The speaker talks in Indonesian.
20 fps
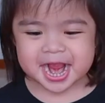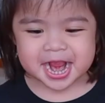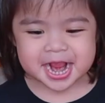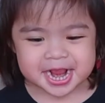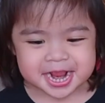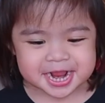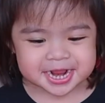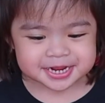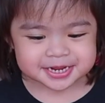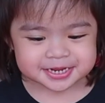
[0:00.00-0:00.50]

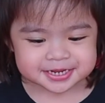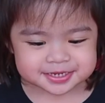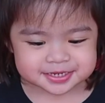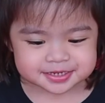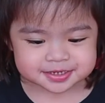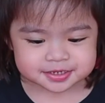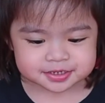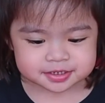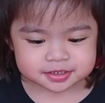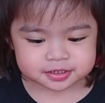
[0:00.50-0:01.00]
Nih
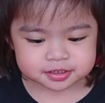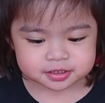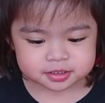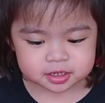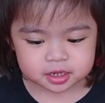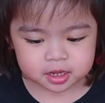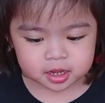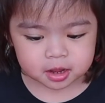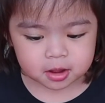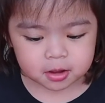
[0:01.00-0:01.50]
mirror.
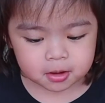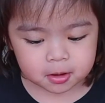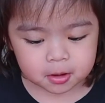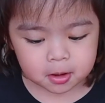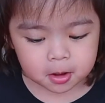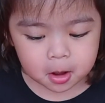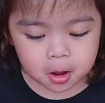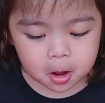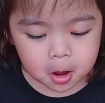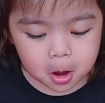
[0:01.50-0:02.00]
Wow
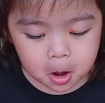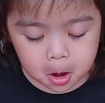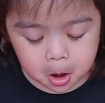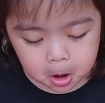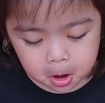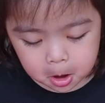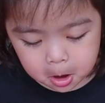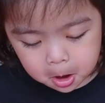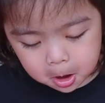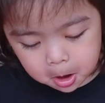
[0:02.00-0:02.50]
ada
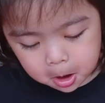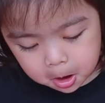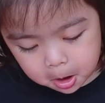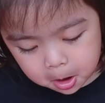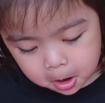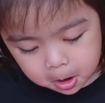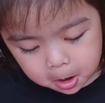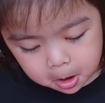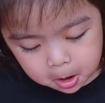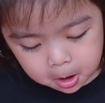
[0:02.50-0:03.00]
ada
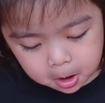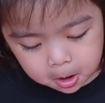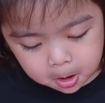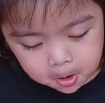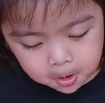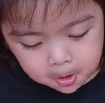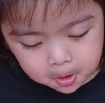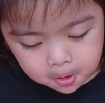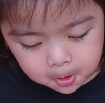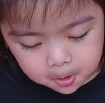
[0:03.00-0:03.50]

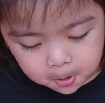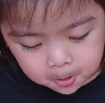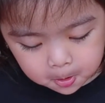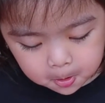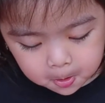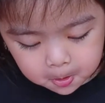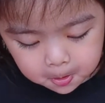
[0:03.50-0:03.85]
mirror ya.